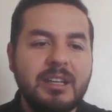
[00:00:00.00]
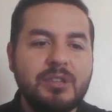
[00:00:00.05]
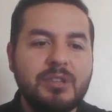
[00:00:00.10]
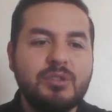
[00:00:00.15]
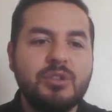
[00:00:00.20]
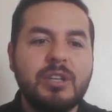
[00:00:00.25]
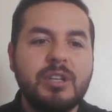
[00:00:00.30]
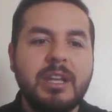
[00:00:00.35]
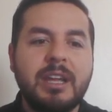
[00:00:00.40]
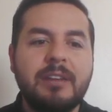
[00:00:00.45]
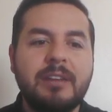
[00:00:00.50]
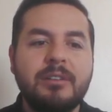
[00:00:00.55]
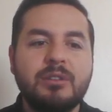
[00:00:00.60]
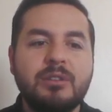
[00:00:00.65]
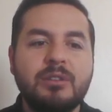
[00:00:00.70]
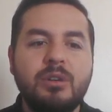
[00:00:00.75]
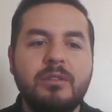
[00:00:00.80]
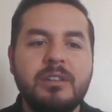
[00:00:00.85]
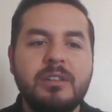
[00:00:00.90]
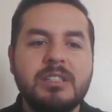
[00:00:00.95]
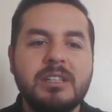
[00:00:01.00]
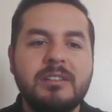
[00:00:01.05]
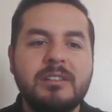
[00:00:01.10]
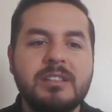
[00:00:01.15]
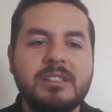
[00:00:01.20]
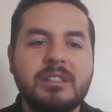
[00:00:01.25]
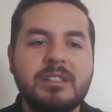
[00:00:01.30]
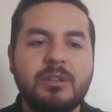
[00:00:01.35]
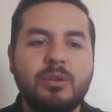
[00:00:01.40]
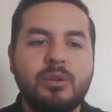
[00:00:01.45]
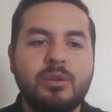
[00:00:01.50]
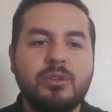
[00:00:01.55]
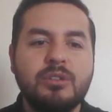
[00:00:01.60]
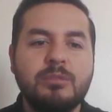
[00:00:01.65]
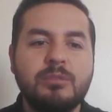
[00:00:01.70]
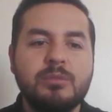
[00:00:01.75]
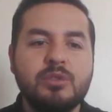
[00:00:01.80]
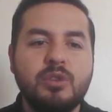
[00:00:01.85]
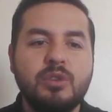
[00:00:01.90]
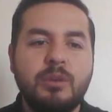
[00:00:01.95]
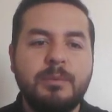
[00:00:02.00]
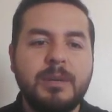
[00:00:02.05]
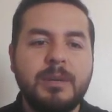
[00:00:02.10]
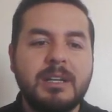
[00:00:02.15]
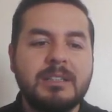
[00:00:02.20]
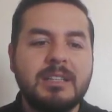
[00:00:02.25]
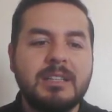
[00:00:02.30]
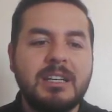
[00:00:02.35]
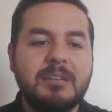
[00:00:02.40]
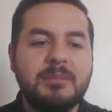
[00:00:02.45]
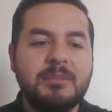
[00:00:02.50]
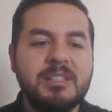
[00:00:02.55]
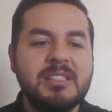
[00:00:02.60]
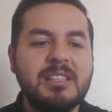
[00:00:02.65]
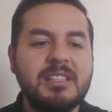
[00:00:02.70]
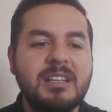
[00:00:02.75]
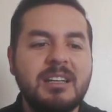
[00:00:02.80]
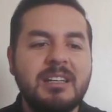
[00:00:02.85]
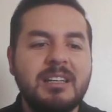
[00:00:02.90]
Ekvator ve çevresini gördüğümüz topraklara biz